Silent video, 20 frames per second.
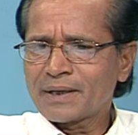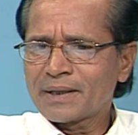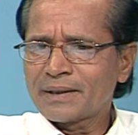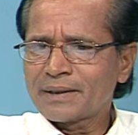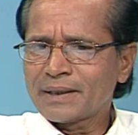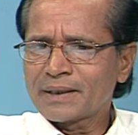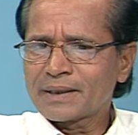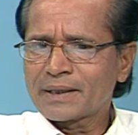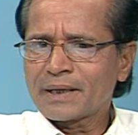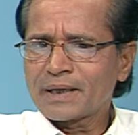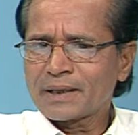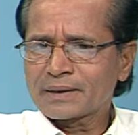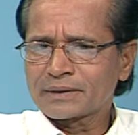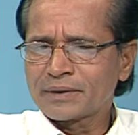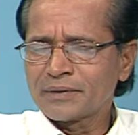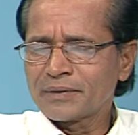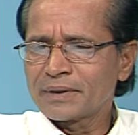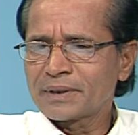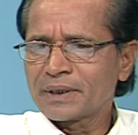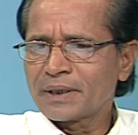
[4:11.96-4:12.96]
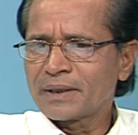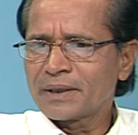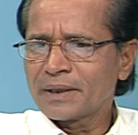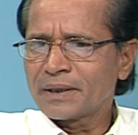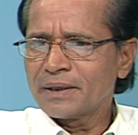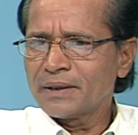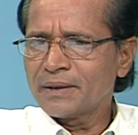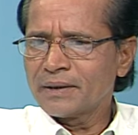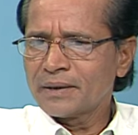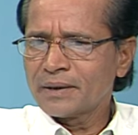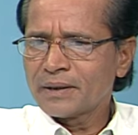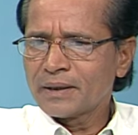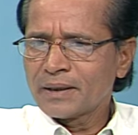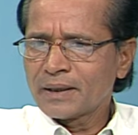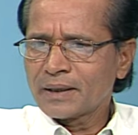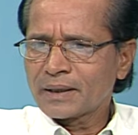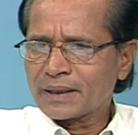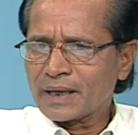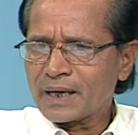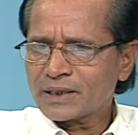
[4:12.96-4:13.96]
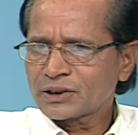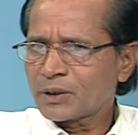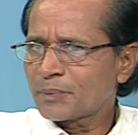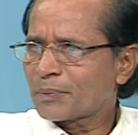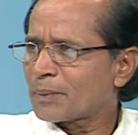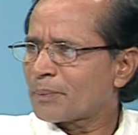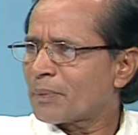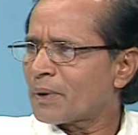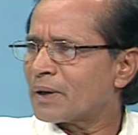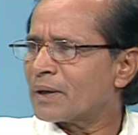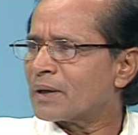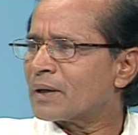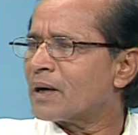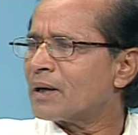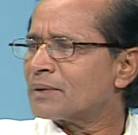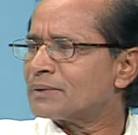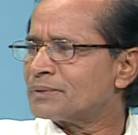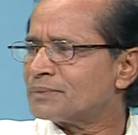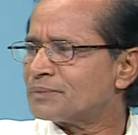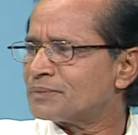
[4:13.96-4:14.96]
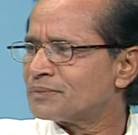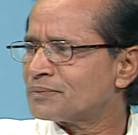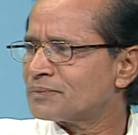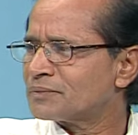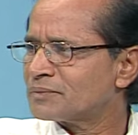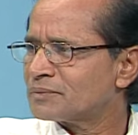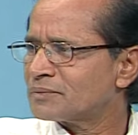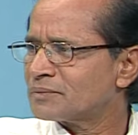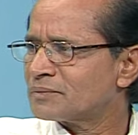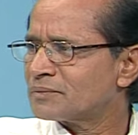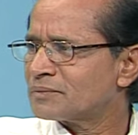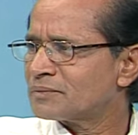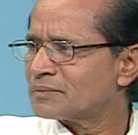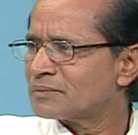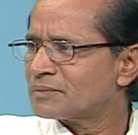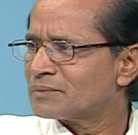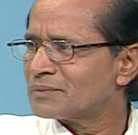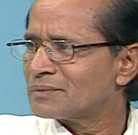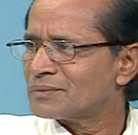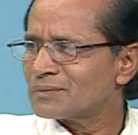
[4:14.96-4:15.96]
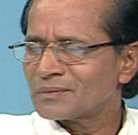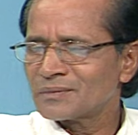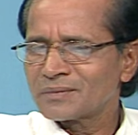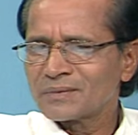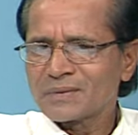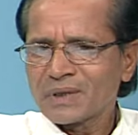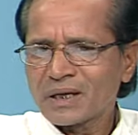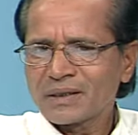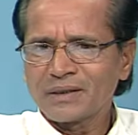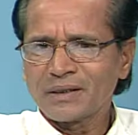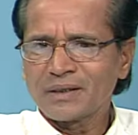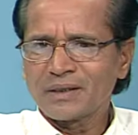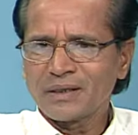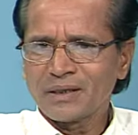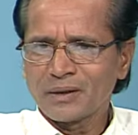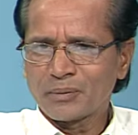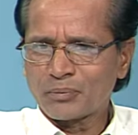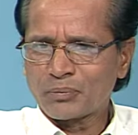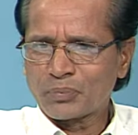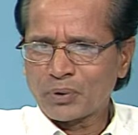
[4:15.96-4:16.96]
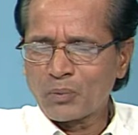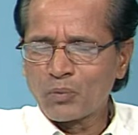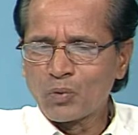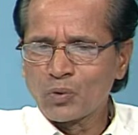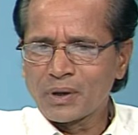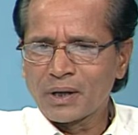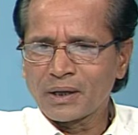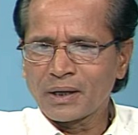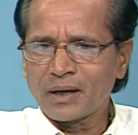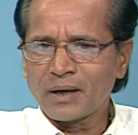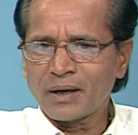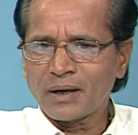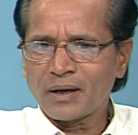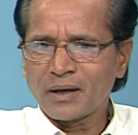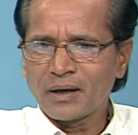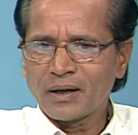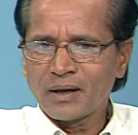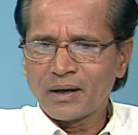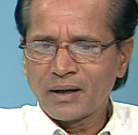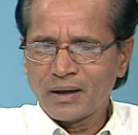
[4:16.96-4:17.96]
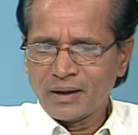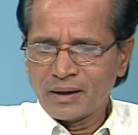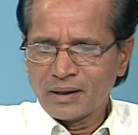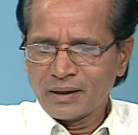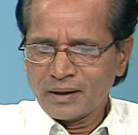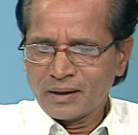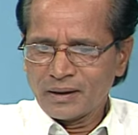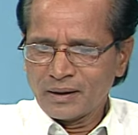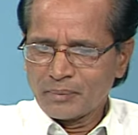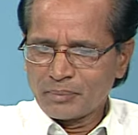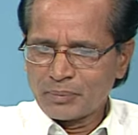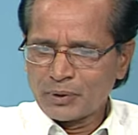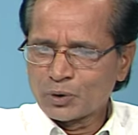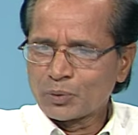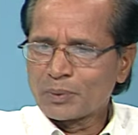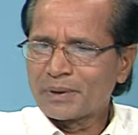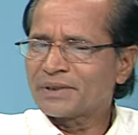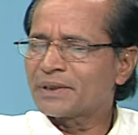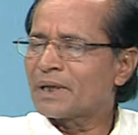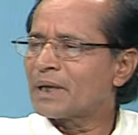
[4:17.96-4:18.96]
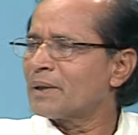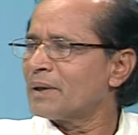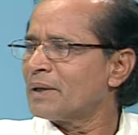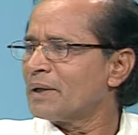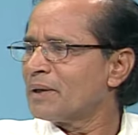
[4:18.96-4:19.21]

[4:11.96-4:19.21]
అంటే ఇక్కడ అర్థం ఏంటంటే రాజుల పరిపాలన కాదు అది ప్రముఖంగా పెట్టుబడిదారి